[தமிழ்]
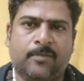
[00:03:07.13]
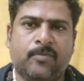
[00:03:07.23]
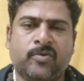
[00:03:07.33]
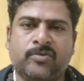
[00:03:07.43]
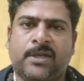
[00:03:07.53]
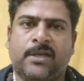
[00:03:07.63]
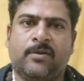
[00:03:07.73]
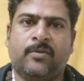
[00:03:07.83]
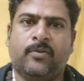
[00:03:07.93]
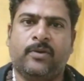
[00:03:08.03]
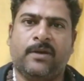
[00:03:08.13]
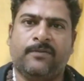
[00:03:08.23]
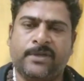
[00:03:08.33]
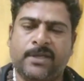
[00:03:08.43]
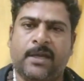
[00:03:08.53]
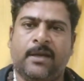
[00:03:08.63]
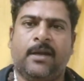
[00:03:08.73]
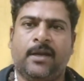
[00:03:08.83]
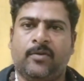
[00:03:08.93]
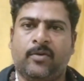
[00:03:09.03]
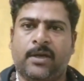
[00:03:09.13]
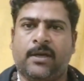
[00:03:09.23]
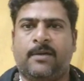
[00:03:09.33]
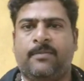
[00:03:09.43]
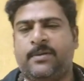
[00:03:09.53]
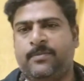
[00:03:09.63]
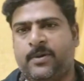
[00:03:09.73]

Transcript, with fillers: ரிமூவ் செய்யக்கூடிய விஷயங்களை நோக்கி நாம்